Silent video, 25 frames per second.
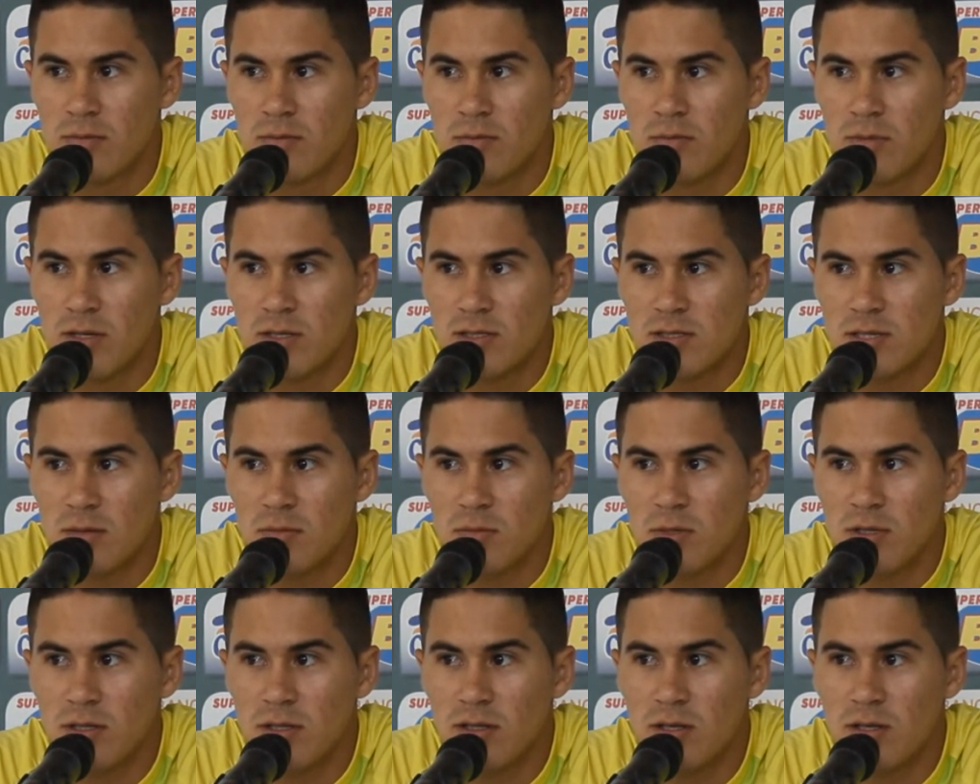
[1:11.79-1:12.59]
Mas
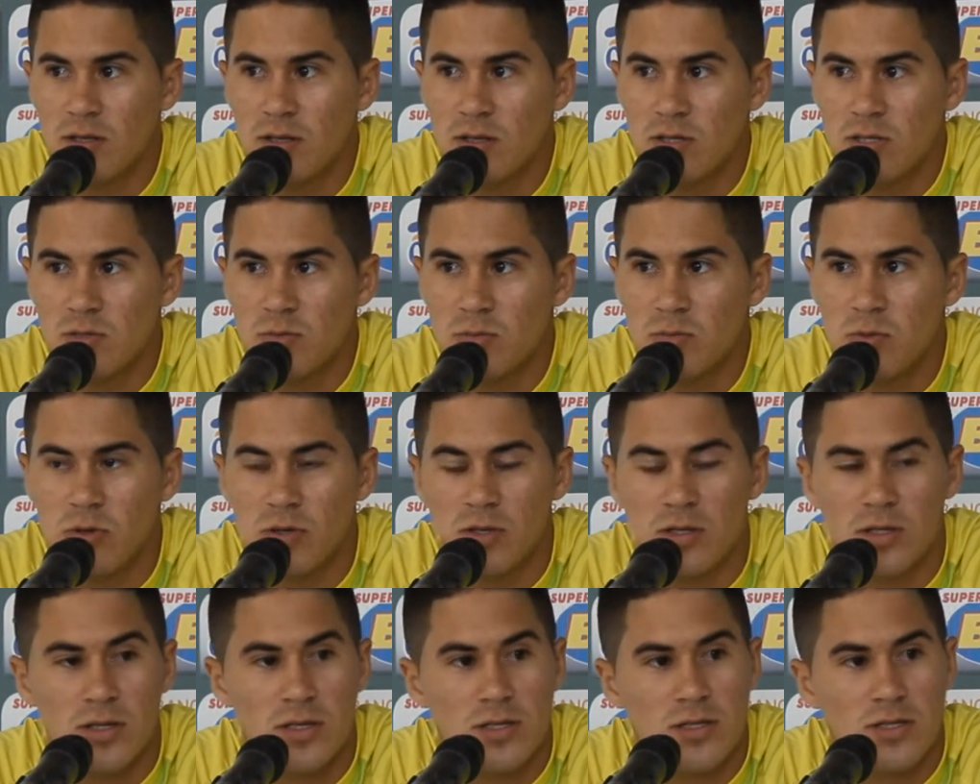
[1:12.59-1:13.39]
sabendo da nossa
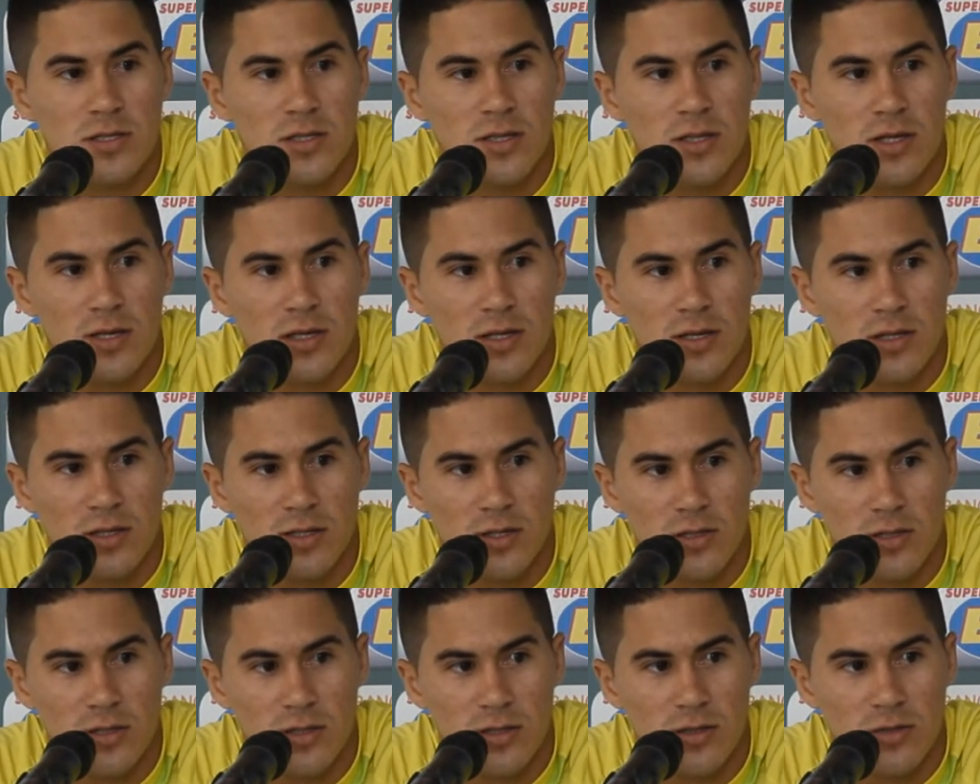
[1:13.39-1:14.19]
importância, da,
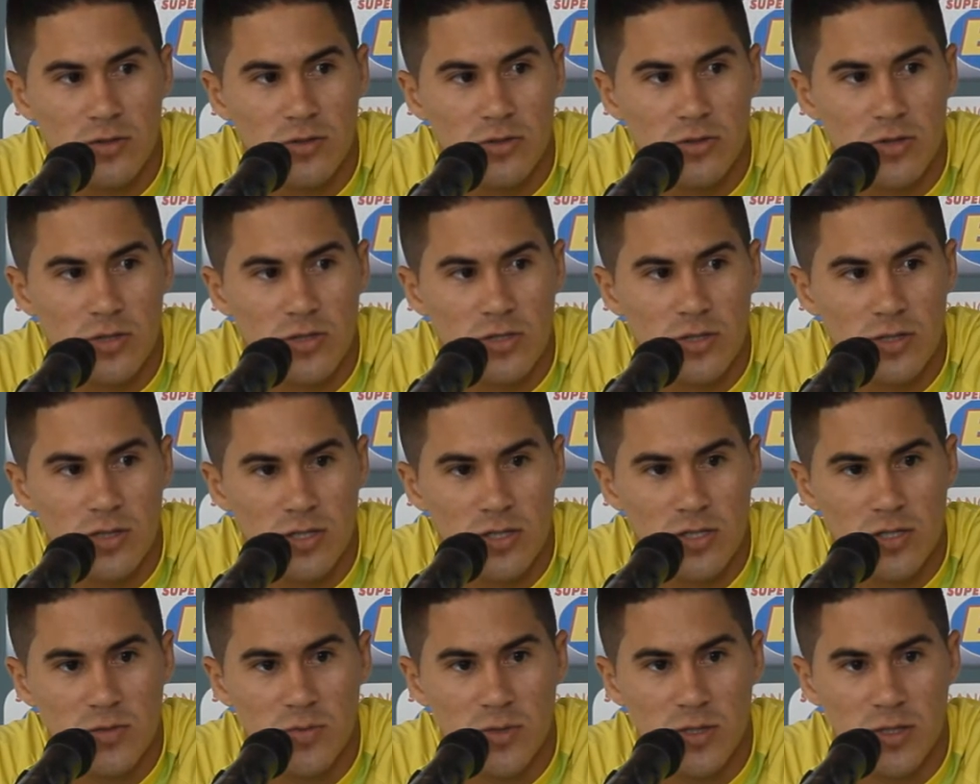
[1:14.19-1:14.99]
do nosso
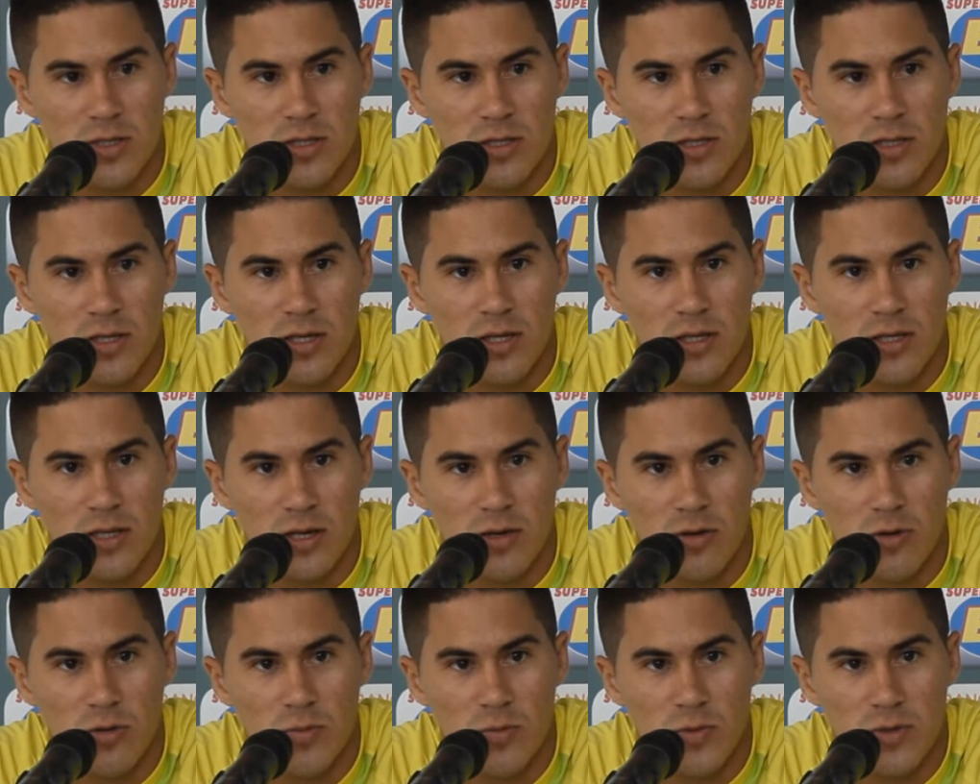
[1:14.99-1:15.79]
crescimento dentro da,
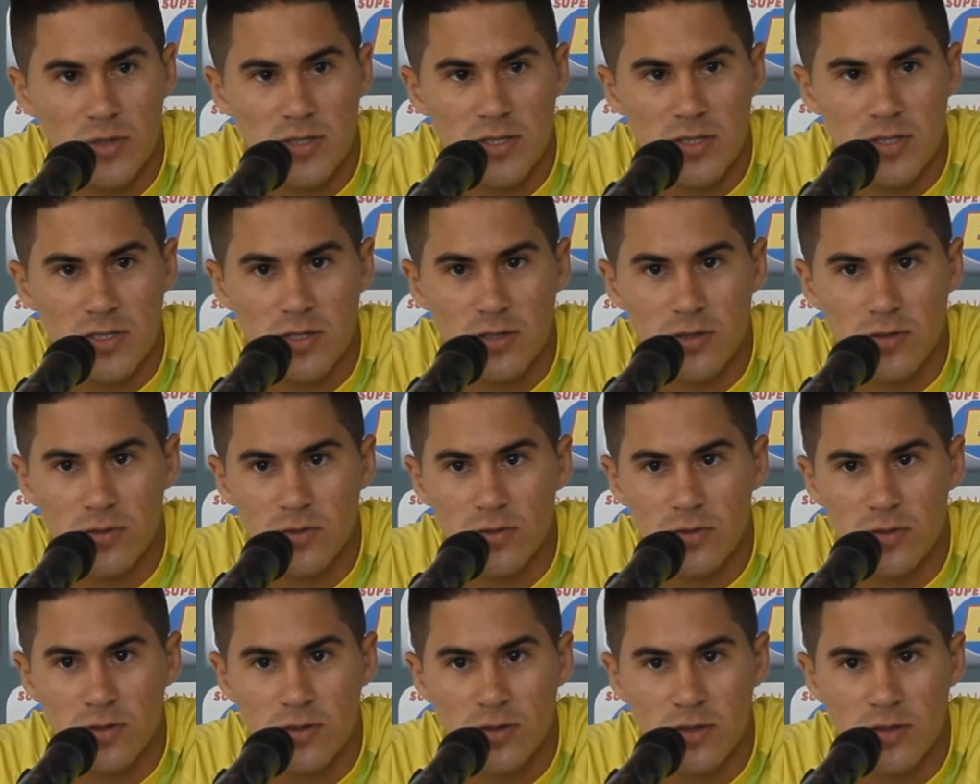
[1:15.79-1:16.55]
da competição,